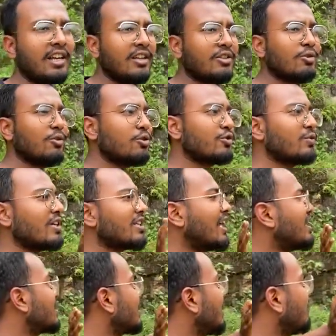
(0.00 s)
तो उस वक्त
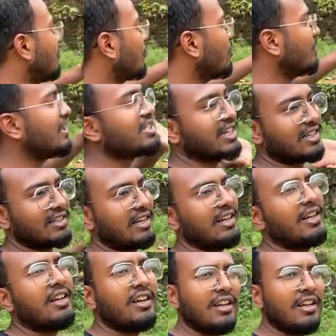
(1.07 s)
आने से हम लोग को मिल सकता है